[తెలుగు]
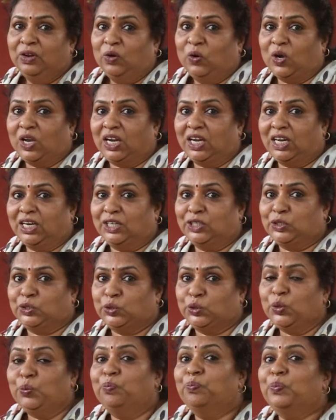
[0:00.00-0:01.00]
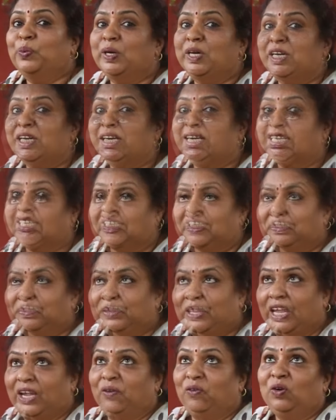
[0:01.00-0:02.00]
ఒక సూపర్
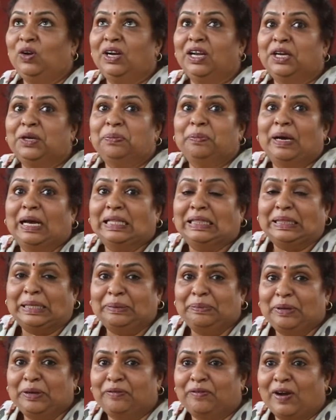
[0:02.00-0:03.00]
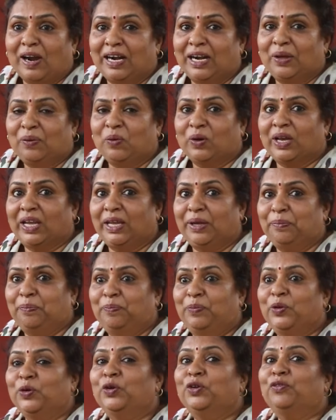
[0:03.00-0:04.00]
దేవుళ్ళకు మాత్రమే వాడే ఒక
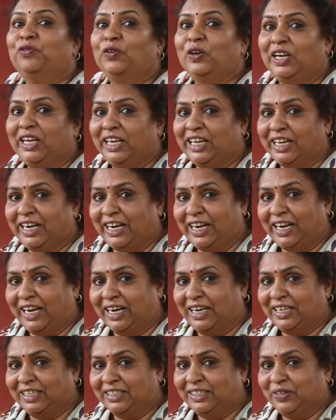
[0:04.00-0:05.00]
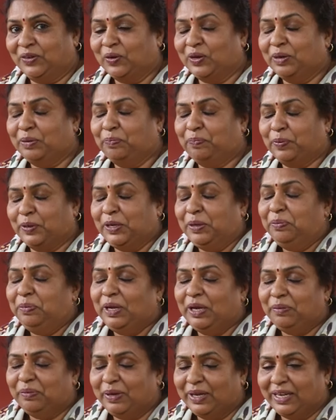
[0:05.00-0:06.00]
బ్యూటిఫుల్ ఇంగ్రీడియంట్ ఒక
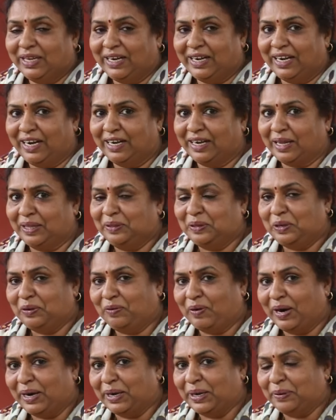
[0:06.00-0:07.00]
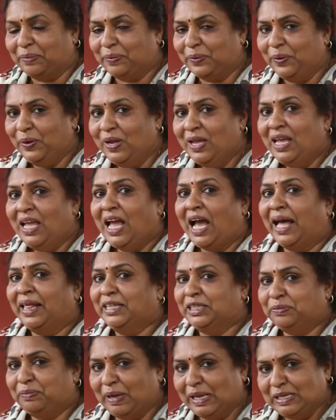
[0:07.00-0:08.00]
ప్రీమియం ఇంగ్రీడియంట్ అందులో వాడినాము
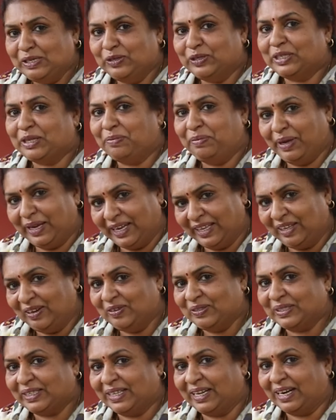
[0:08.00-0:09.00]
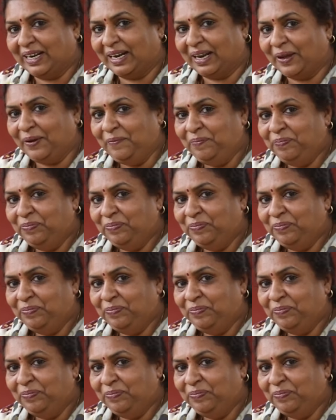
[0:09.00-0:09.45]
అది స్మెల్ చూస్తే మీకే తెలుస్తుంది అందులో